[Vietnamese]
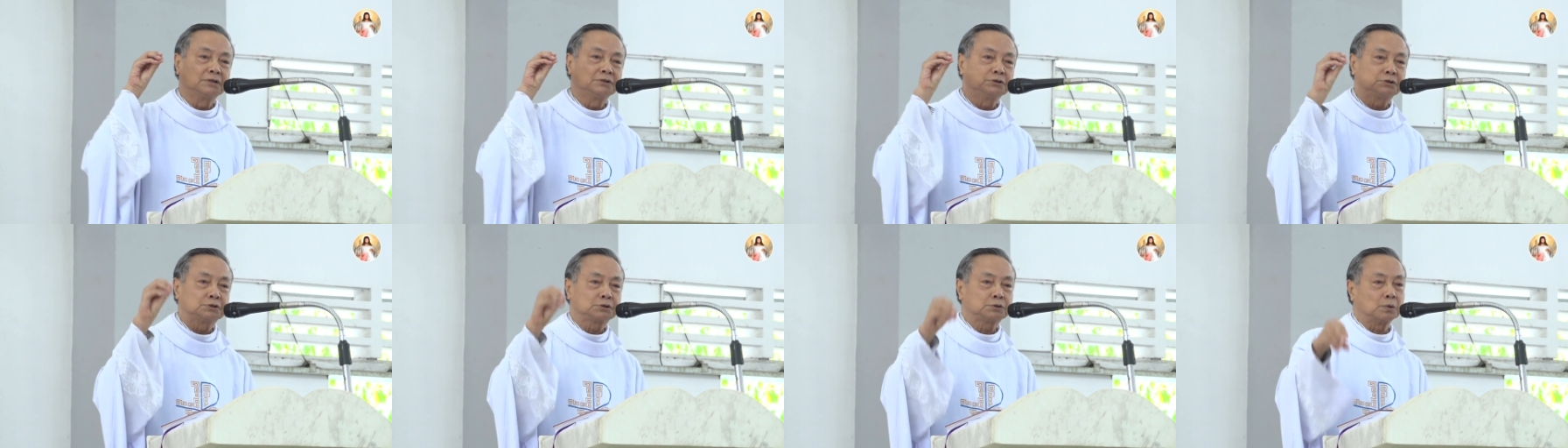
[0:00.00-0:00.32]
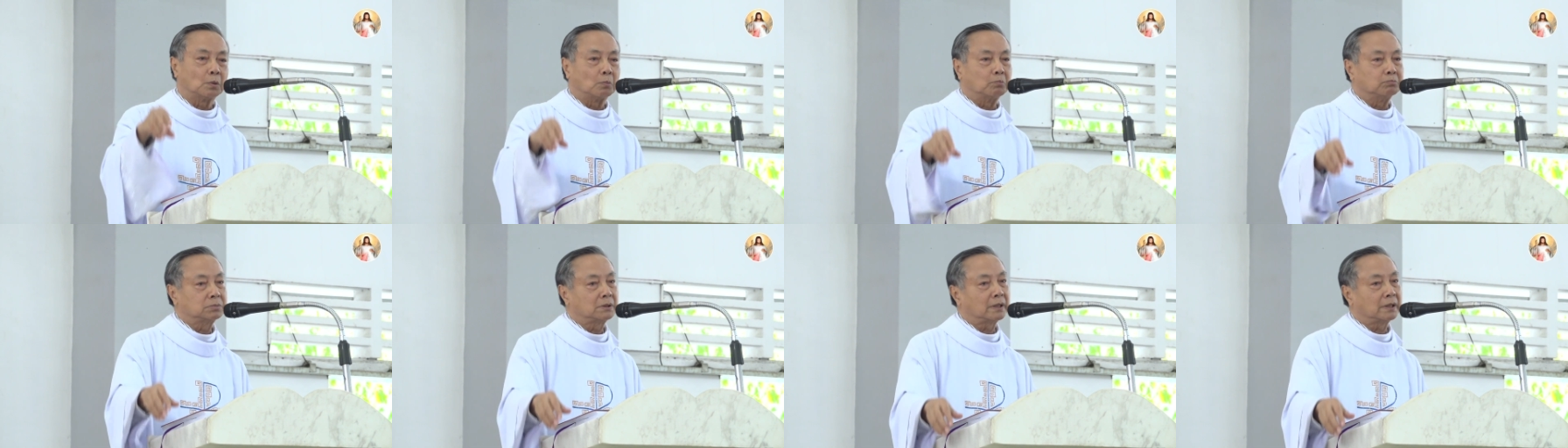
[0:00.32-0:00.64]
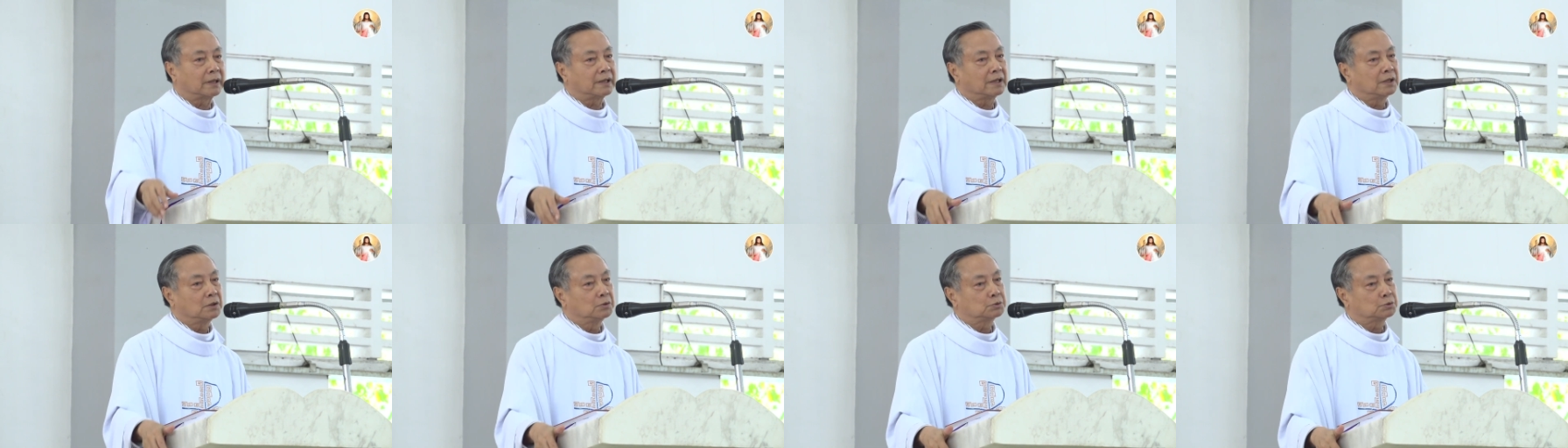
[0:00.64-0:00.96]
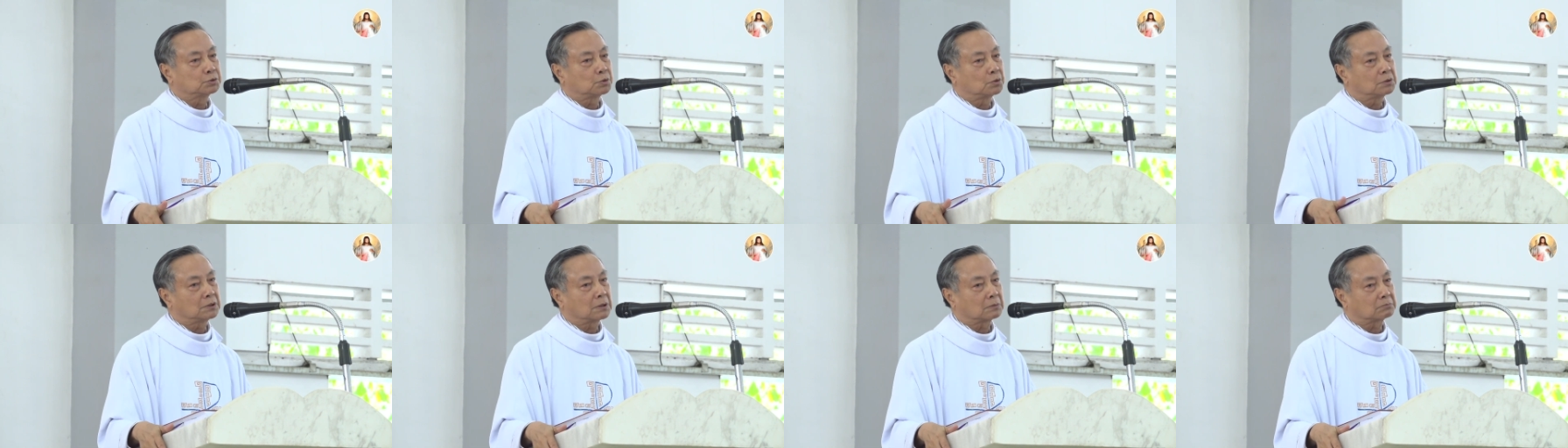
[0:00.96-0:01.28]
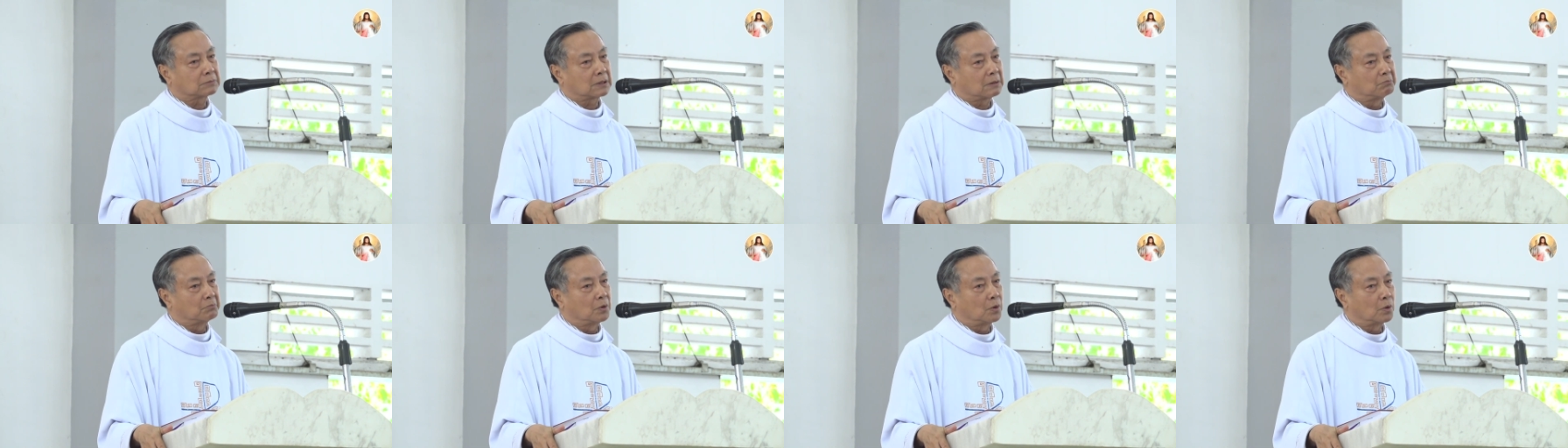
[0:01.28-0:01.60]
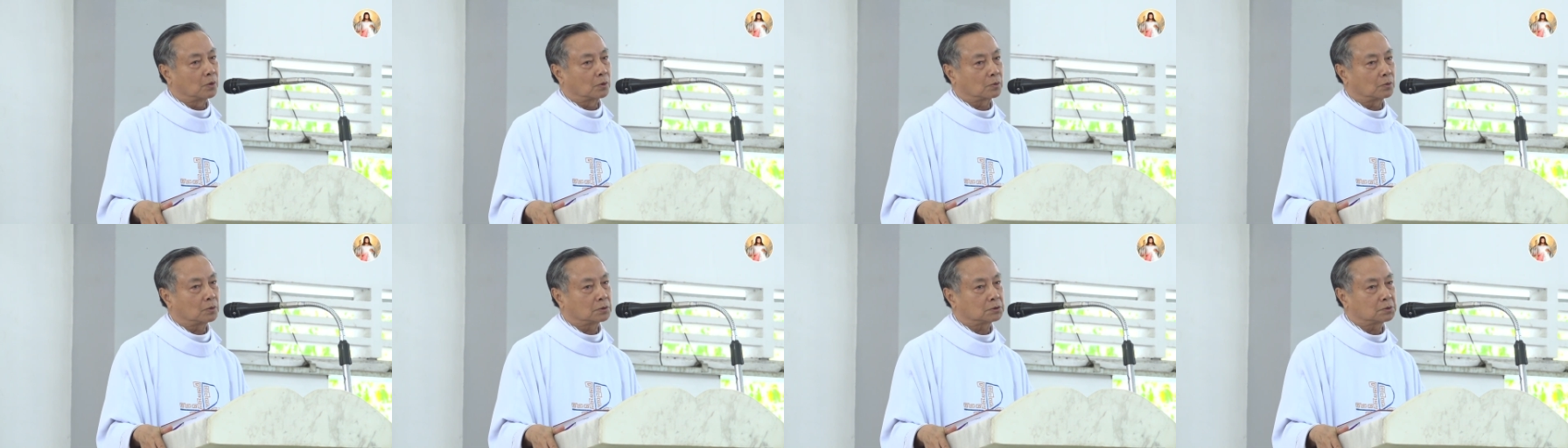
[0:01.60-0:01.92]
sủng tình yêu Chúa trong tâm
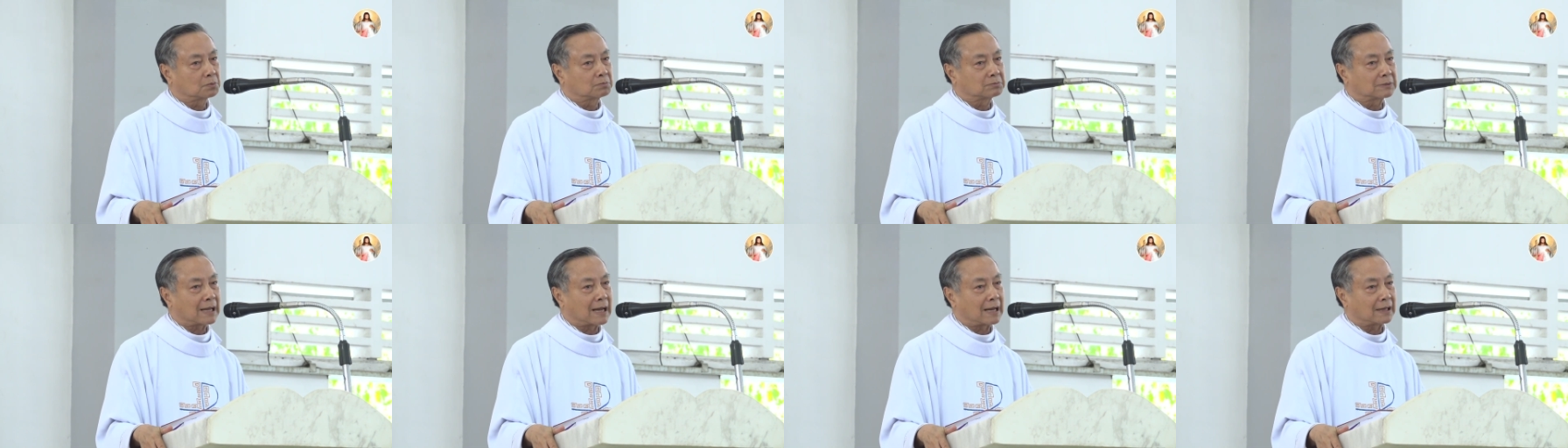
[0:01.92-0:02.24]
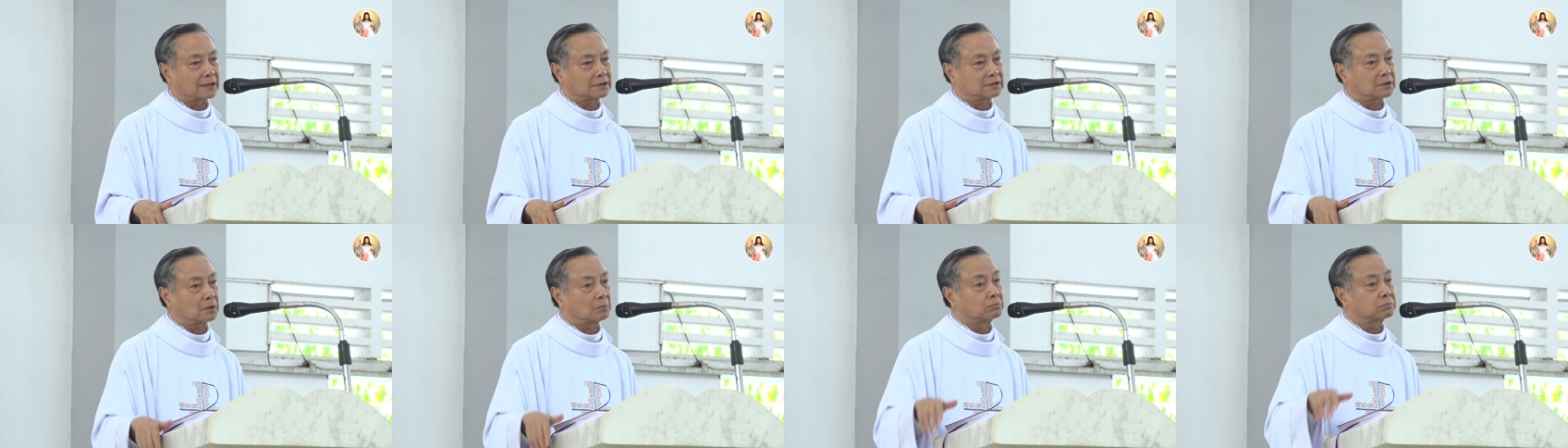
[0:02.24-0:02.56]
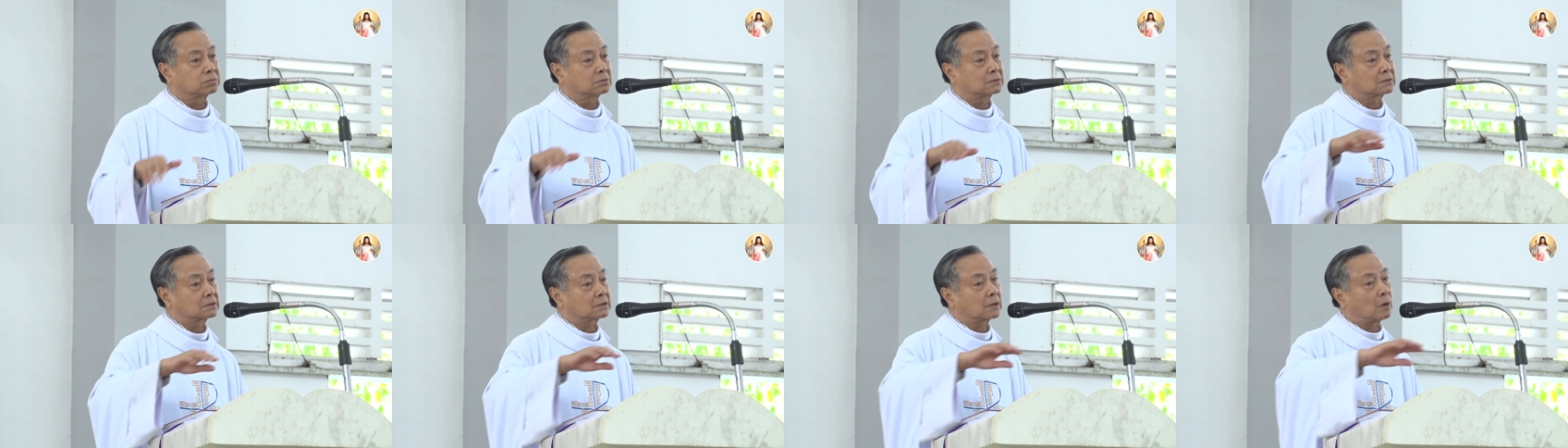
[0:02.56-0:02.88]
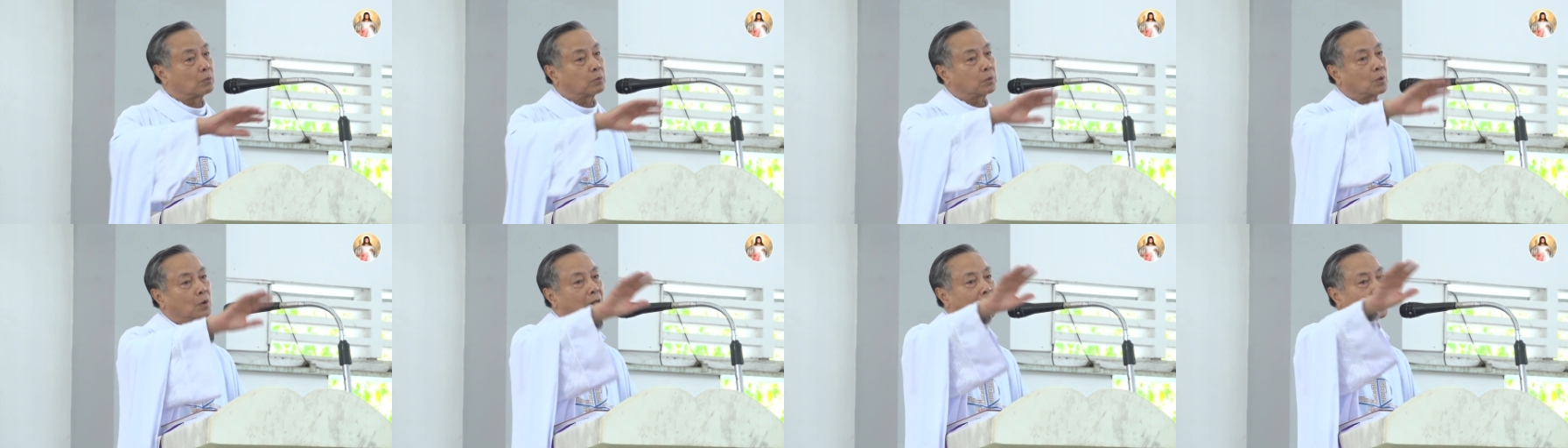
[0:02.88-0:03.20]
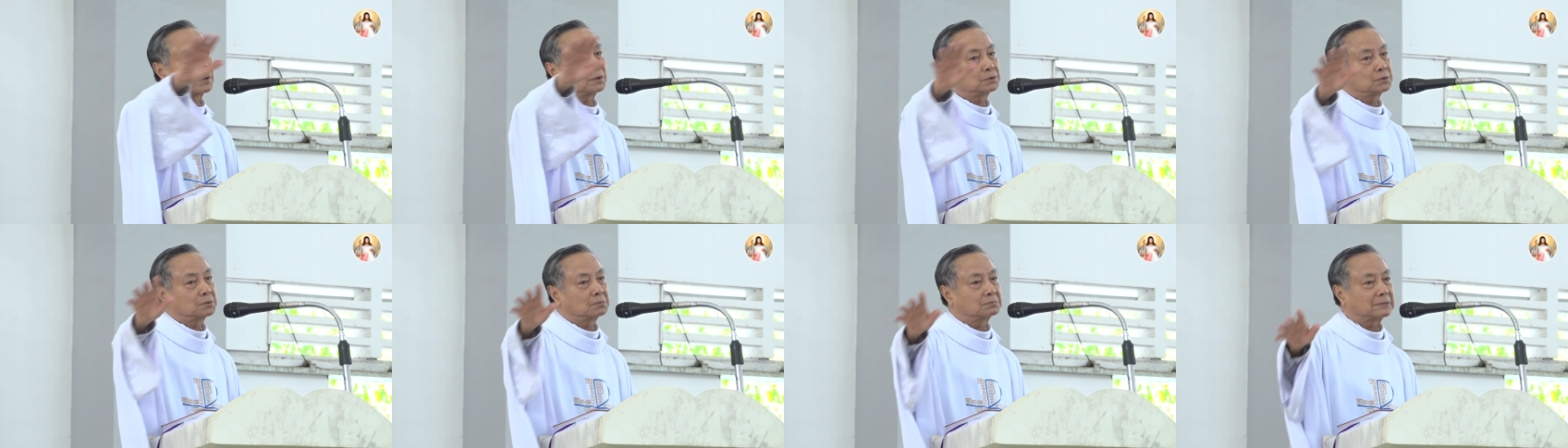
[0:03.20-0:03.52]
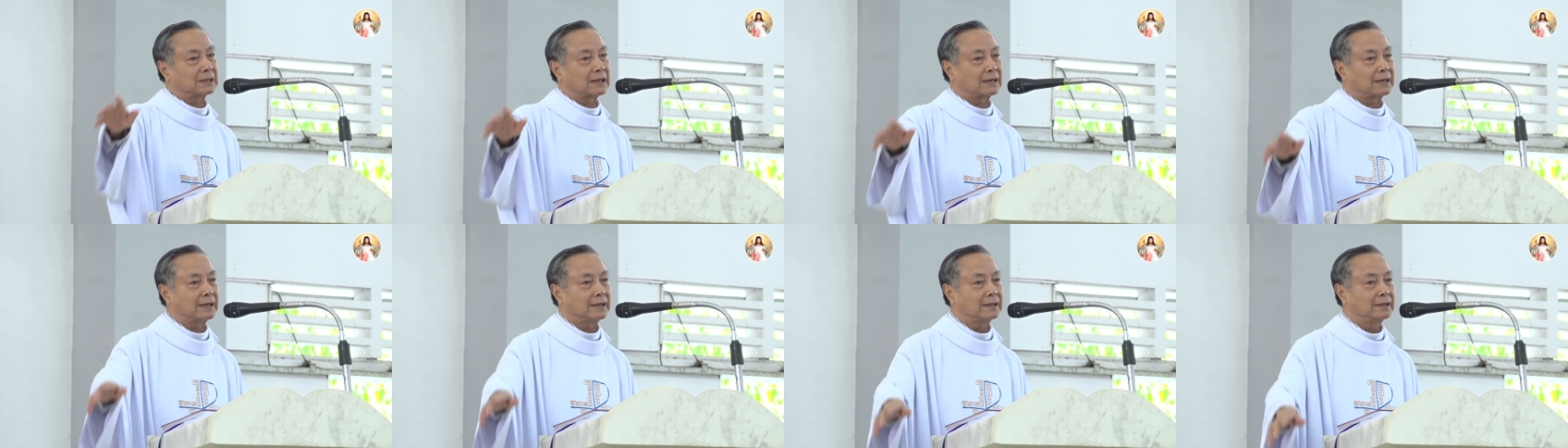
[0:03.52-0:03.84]
hồn của chúng ta, trong cộng đoàn của chúng
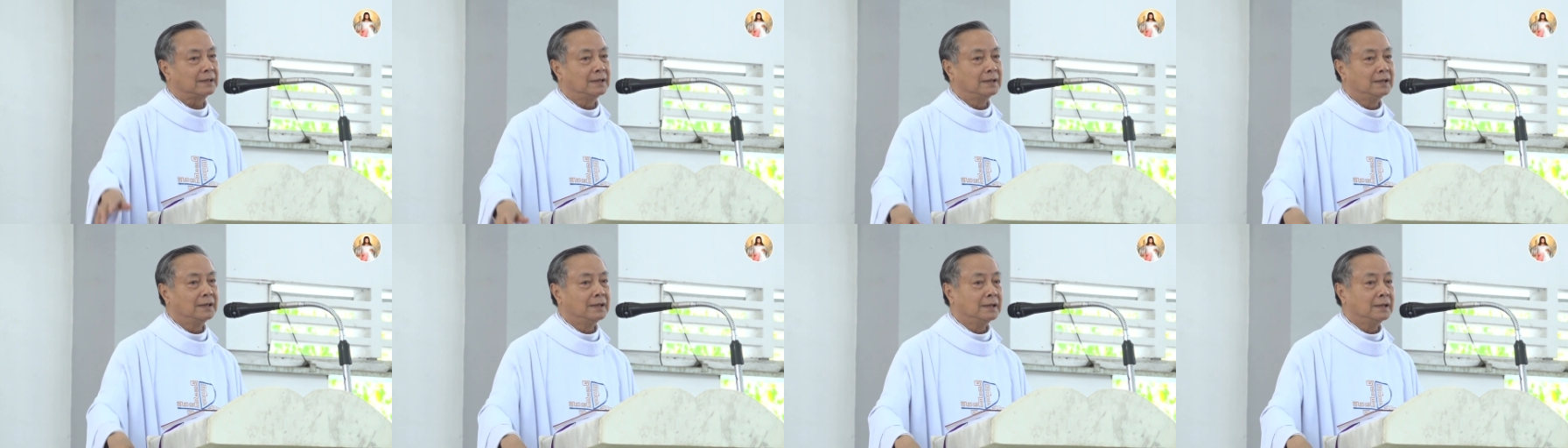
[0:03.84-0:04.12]
ta đây,